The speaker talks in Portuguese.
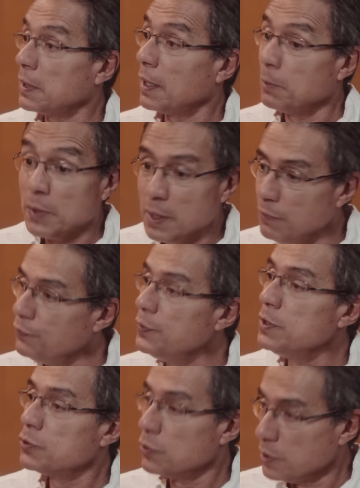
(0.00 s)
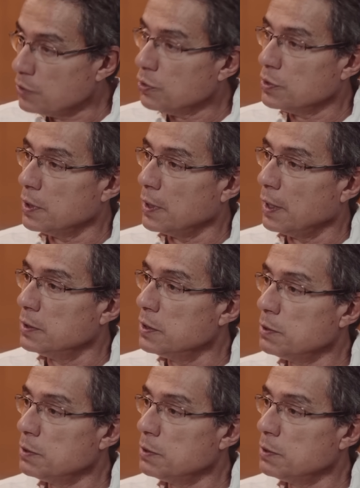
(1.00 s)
traga benefícios à sociedade.